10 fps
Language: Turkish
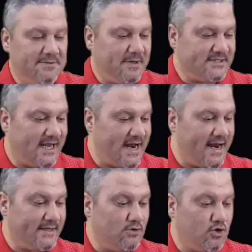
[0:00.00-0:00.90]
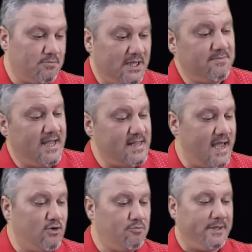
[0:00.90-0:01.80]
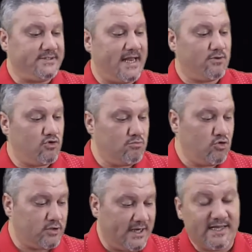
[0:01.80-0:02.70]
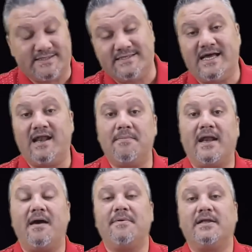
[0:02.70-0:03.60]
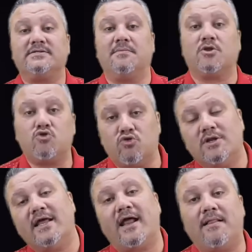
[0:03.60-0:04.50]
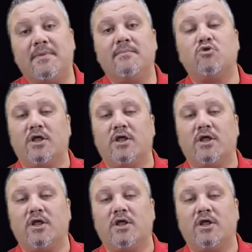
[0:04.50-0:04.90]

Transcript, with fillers: İyi pazarlar diliyorum. 27 Eylül pazar gününün bülteniyle sizlerle beraberiz ama durun ileri almayın.